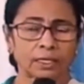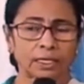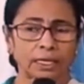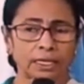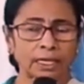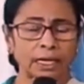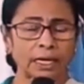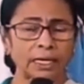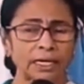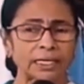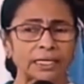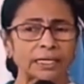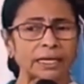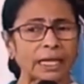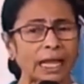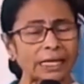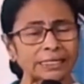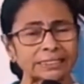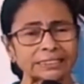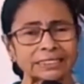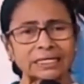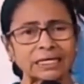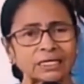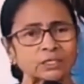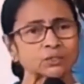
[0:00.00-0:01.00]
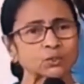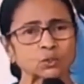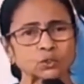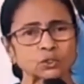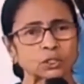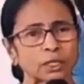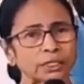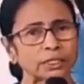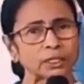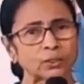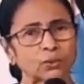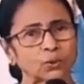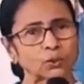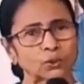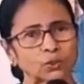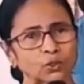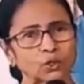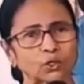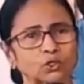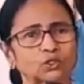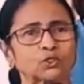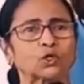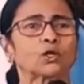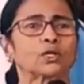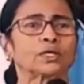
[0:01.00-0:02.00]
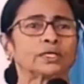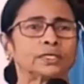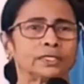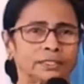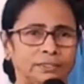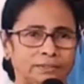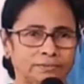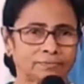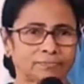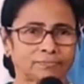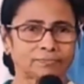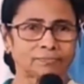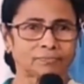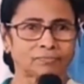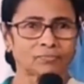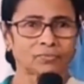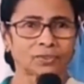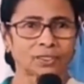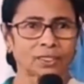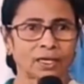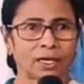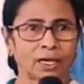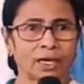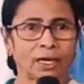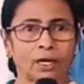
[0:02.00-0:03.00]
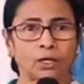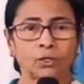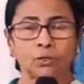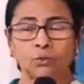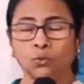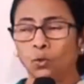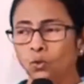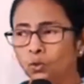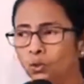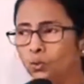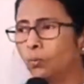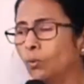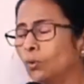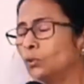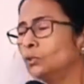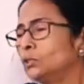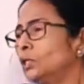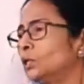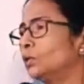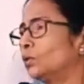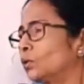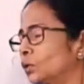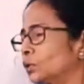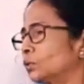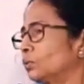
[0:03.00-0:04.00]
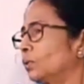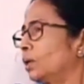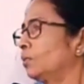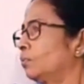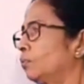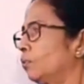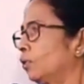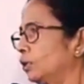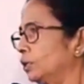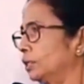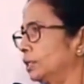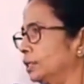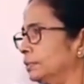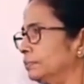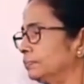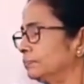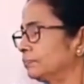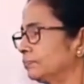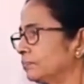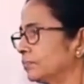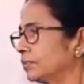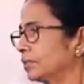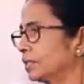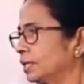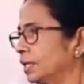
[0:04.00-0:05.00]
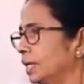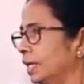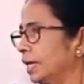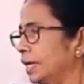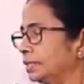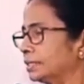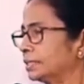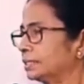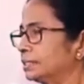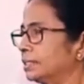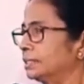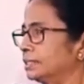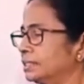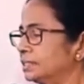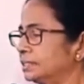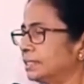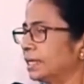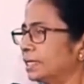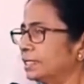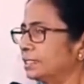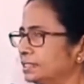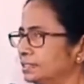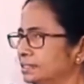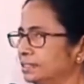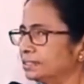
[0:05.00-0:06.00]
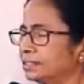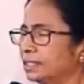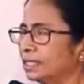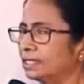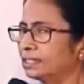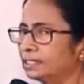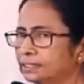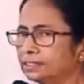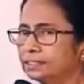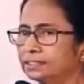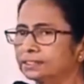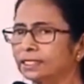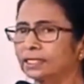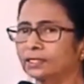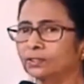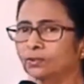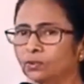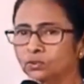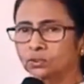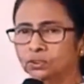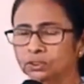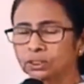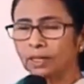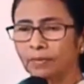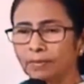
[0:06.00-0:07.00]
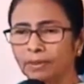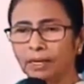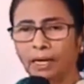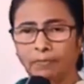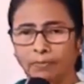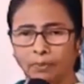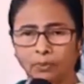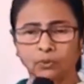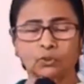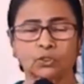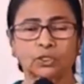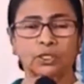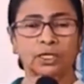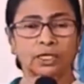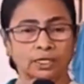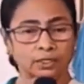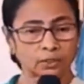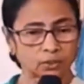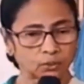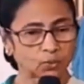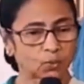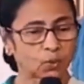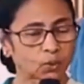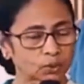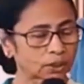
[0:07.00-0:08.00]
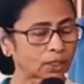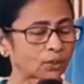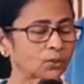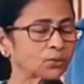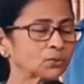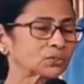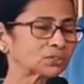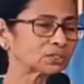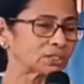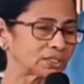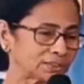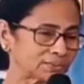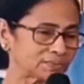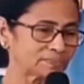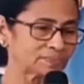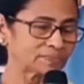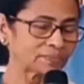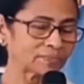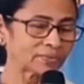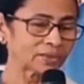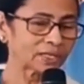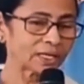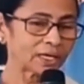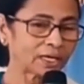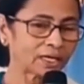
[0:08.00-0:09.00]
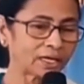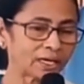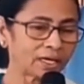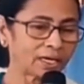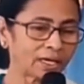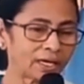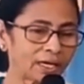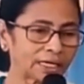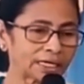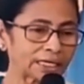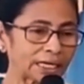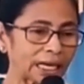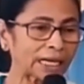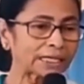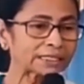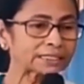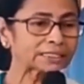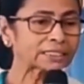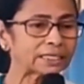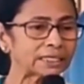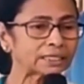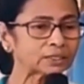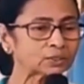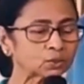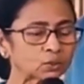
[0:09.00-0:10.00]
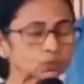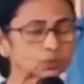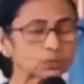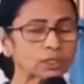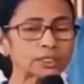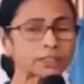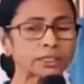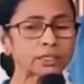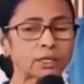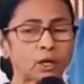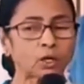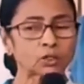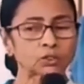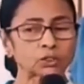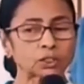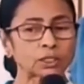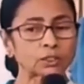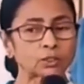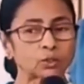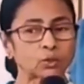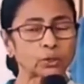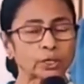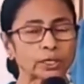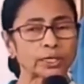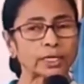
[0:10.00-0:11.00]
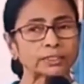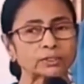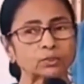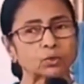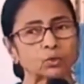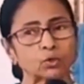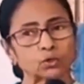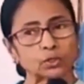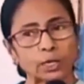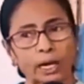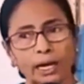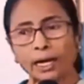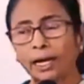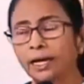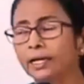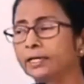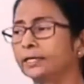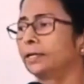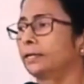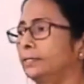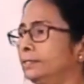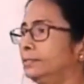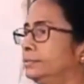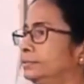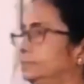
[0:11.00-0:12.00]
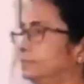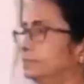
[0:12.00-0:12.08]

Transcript: এখানে ক্যাশলেস সোসাইটি কোনোদিনও চলেনি নোটবন্দি করে দেওয়ার ফলে এই যে ডিজিটাল ডিজিটাল ডিজিটাল করছে আমার আপত্তি নেই কিন্তু কথা হচ্ছে ক্যাশলেস সোসাইটি অর্থাৎ লোকের কাছে কোনো টাকাই নেই